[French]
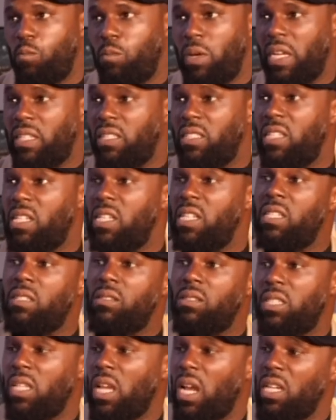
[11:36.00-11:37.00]
Black
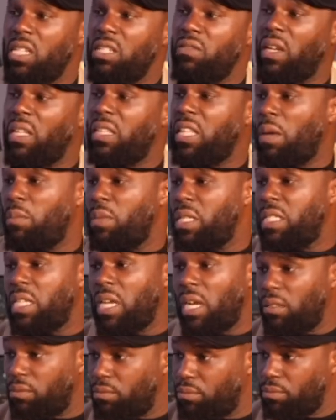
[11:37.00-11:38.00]
Nihilist, c'est un livre
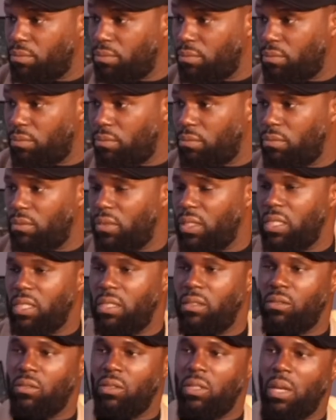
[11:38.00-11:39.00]
intermédiaire
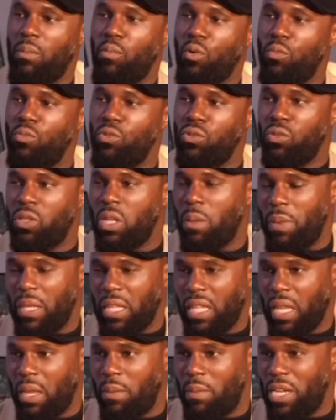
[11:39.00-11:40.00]
dont la promotion n'a
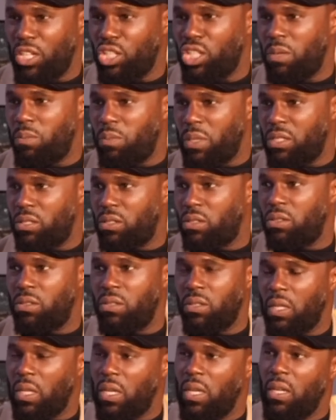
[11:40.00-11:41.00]
pas très marché parce
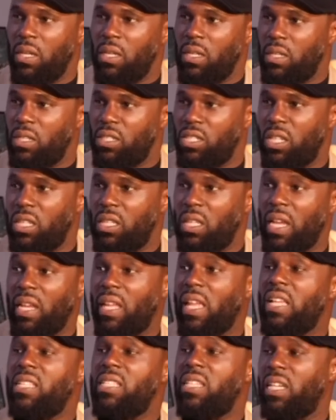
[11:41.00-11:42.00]
que j'ai été
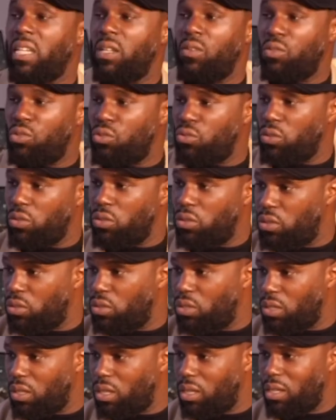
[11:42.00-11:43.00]
incarcéré le jour
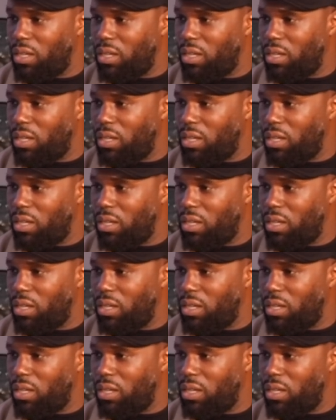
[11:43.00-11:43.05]
de,